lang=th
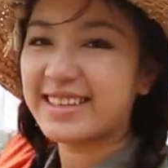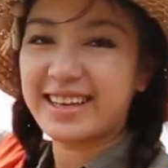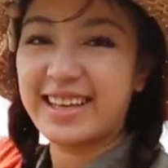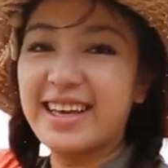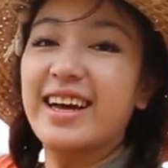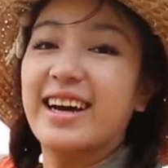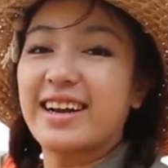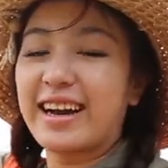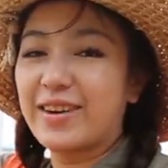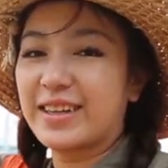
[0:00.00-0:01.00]
เรือที่
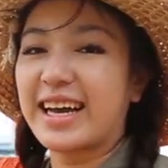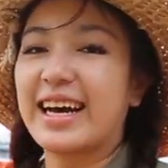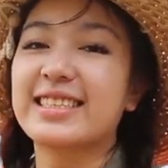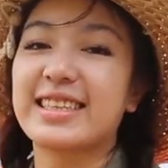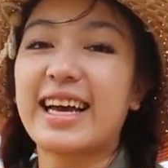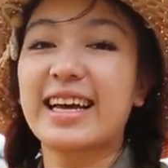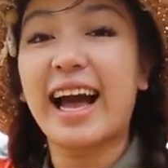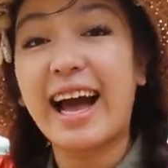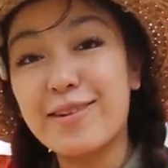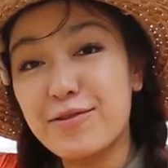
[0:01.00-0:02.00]
เรานะคะจะนั่ง
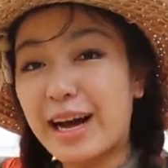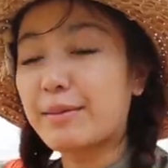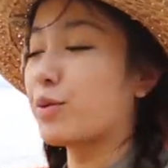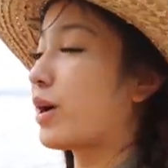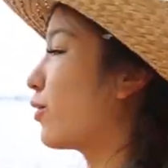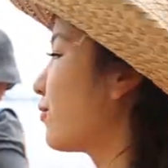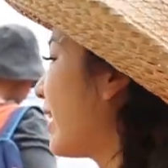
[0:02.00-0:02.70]
ข้าวฟากภงเขา